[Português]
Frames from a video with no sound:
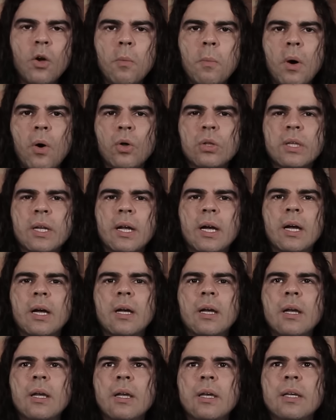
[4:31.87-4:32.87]
Uma
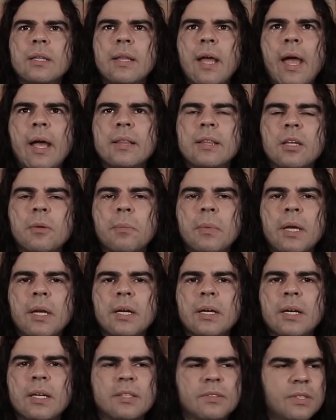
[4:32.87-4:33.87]
outra ideia também,
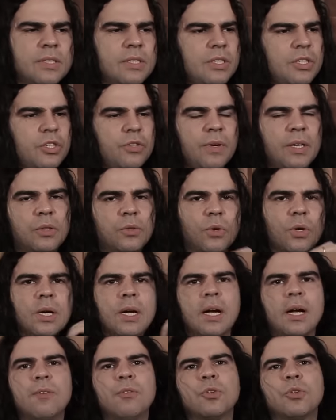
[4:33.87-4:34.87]
às vezes a gente vai
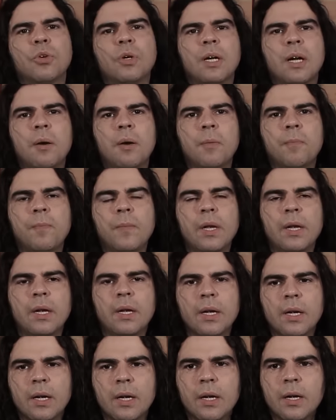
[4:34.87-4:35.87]
tocar, vou tocar,
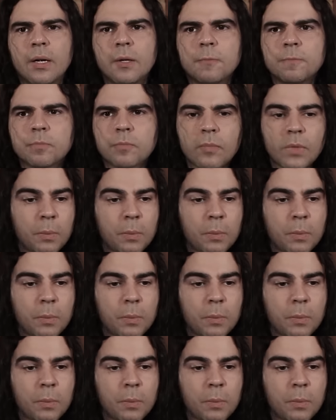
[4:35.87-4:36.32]
é,